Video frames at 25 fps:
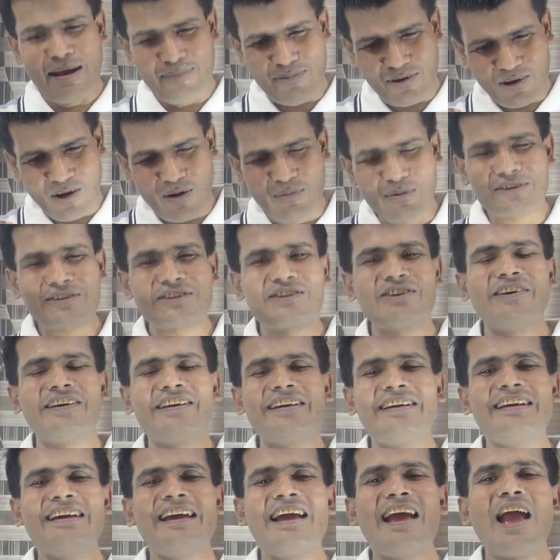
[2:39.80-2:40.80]
এবং
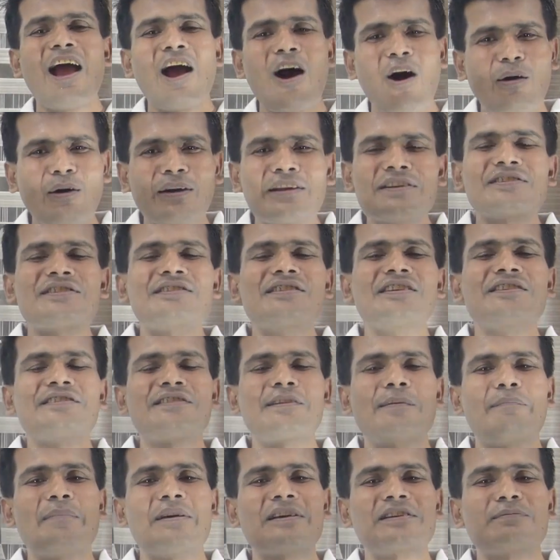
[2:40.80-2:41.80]
অবশ্যই অনেস্টি ইজ
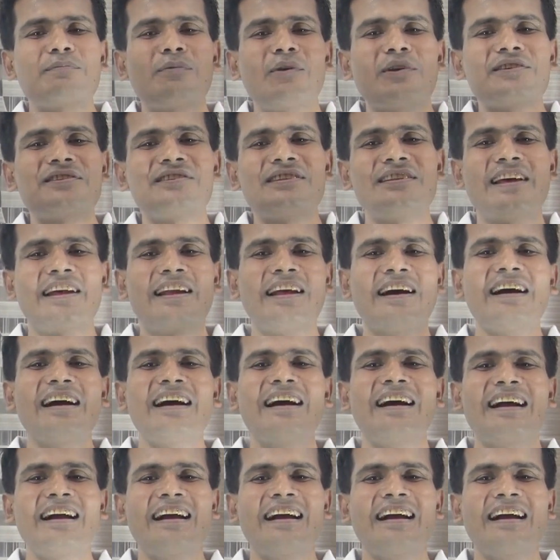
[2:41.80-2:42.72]
দ্য বেস্ট পলিসি দ্বারা